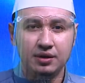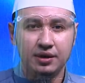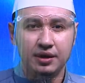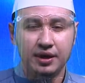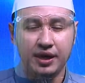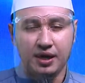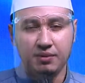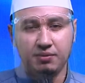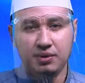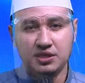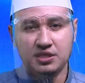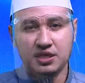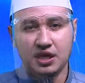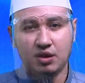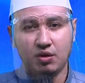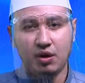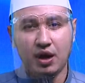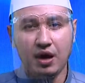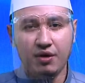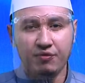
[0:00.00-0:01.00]
nikmat sehat
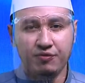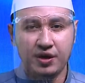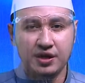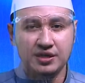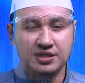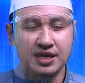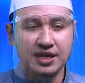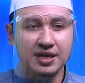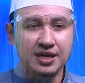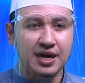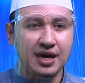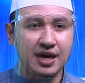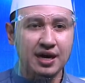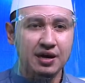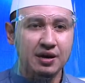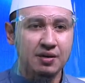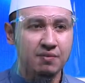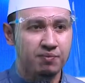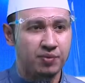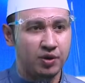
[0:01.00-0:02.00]
walafiat sehingga
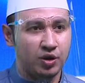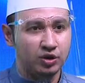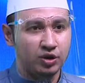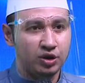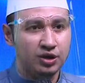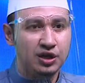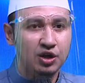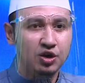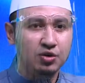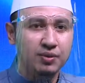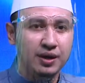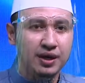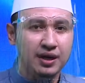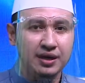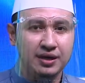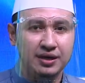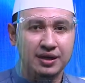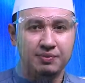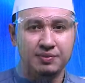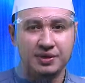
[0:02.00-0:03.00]
penonton di rumah
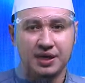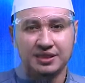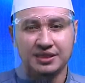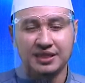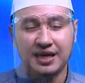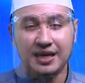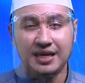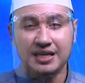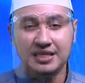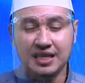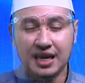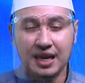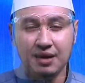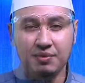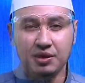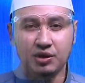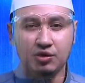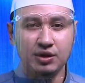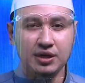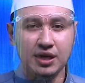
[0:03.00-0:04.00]
yang menyaksikan Islam
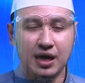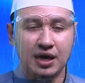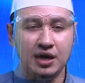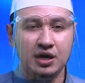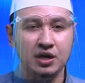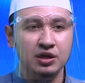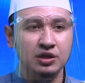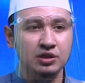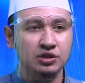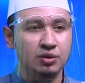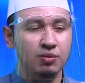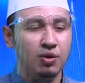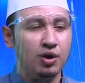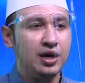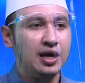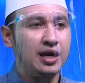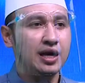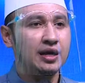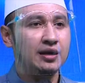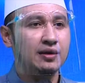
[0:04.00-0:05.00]
itu indah.
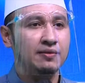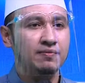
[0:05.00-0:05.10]
Semoga